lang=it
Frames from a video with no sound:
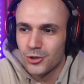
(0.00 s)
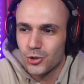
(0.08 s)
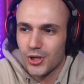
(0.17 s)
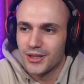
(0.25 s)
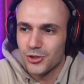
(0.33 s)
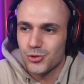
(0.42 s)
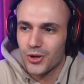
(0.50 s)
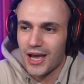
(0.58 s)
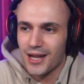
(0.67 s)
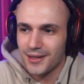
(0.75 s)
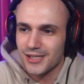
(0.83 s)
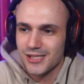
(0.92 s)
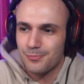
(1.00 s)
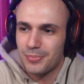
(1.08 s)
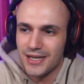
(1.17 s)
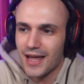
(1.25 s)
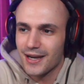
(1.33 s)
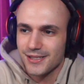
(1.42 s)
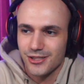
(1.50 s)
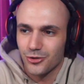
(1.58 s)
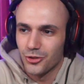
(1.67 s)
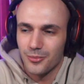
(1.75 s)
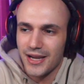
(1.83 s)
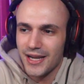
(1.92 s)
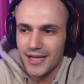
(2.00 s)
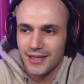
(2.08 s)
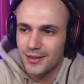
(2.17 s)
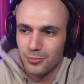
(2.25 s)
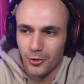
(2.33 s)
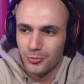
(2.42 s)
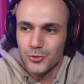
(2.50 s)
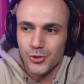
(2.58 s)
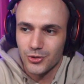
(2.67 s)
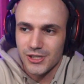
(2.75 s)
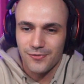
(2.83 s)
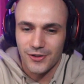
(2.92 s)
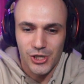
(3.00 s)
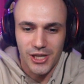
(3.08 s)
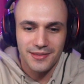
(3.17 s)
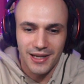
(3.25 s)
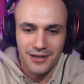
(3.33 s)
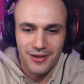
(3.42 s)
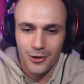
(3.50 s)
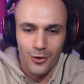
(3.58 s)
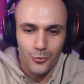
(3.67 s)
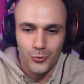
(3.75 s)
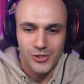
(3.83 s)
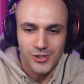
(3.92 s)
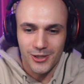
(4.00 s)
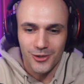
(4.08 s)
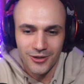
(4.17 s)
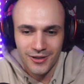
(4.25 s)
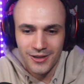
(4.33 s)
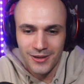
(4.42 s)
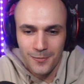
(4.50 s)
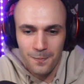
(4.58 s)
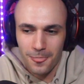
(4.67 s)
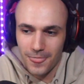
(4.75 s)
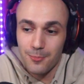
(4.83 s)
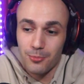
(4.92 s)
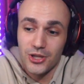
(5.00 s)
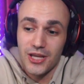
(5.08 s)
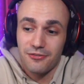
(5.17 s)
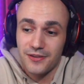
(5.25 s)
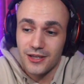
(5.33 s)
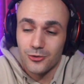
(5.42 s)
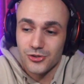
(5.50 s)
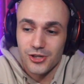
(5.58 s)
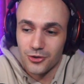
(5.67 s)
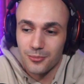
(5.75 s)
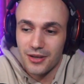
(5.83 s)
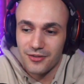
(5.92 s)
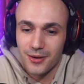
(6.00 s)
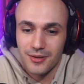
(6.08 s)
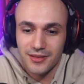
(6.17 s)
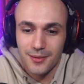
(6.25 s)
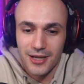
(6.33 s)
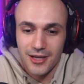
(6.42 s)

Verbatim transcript: Cioè da giocare e da spinnare secondo me è tipo il più soddisfacente a livello acustico. E poi è figo, secondo me è veramente